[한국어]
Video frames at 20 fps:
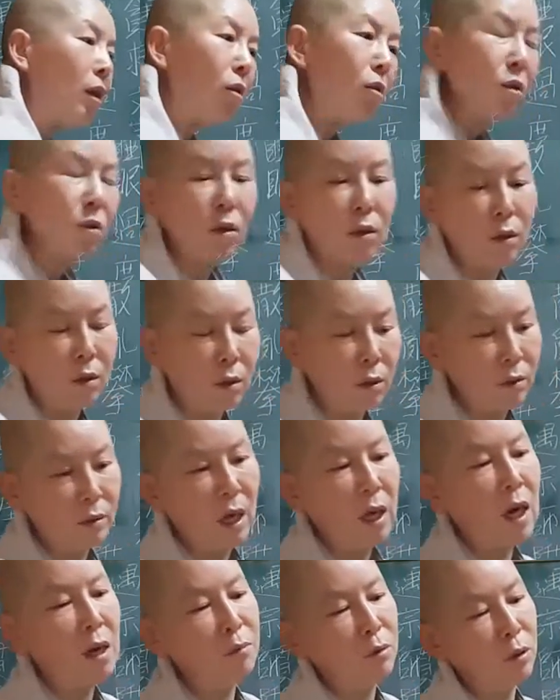생기는 거예요.
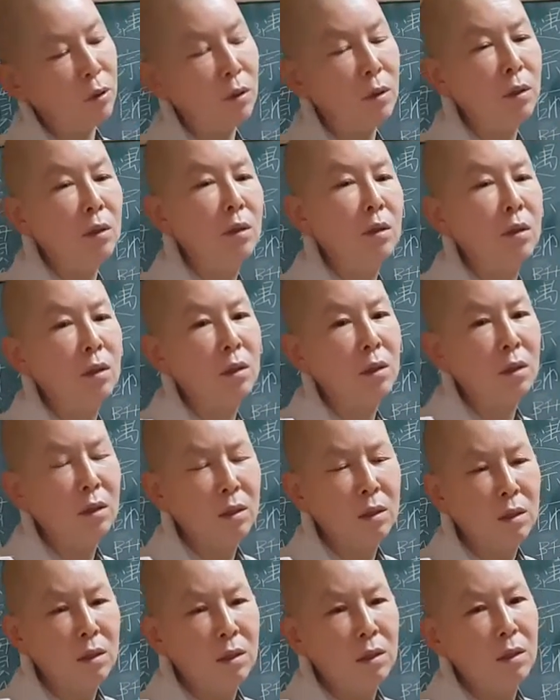사람을.
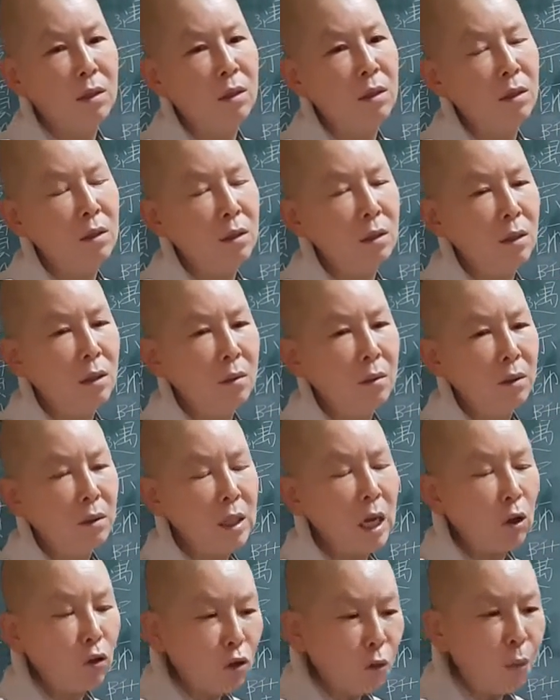
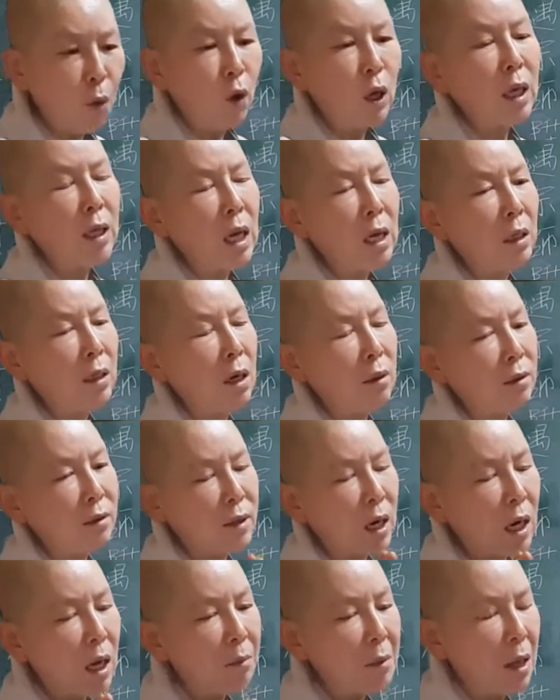자꾸 보게 되니까 그
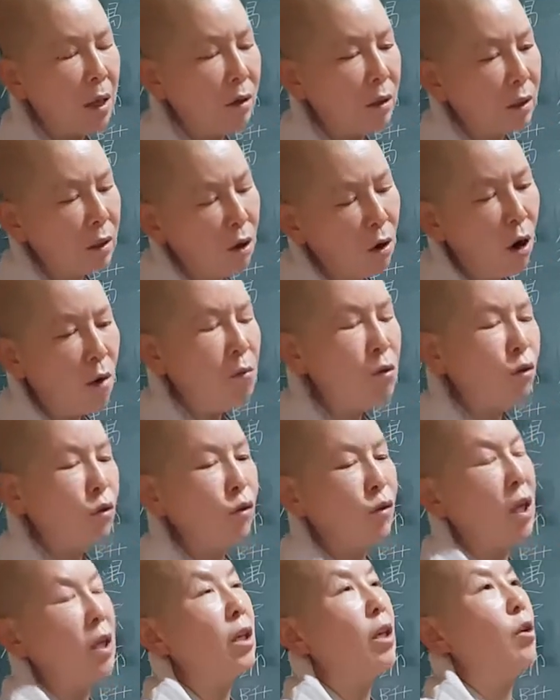사람의
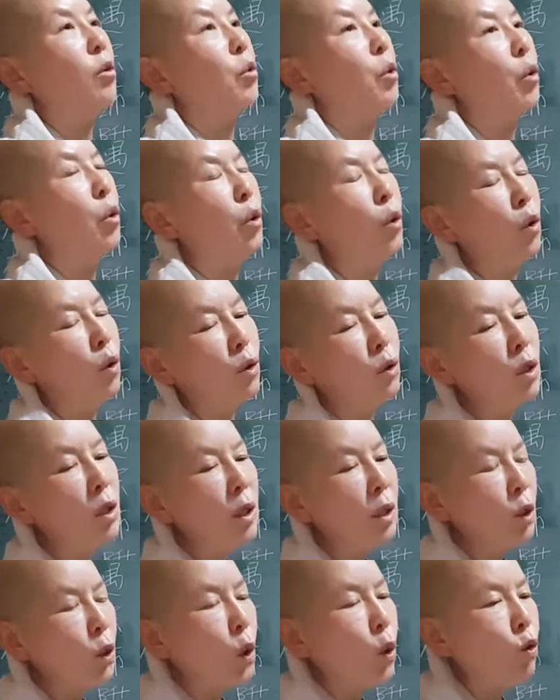허물도 생기고
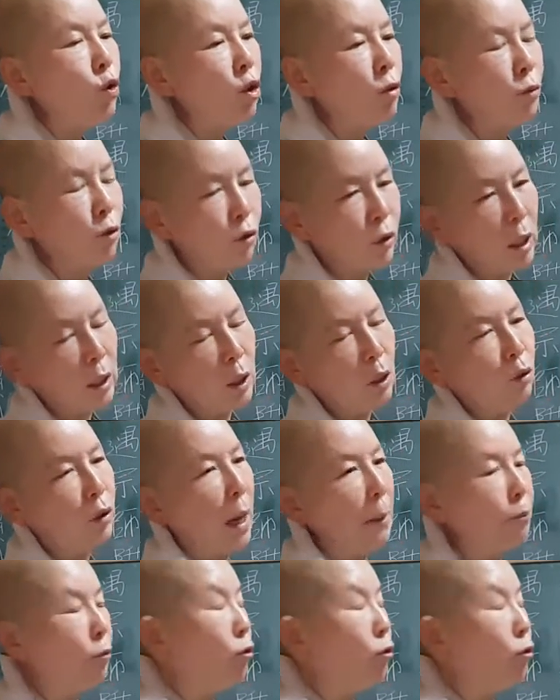좋은 점도 생기고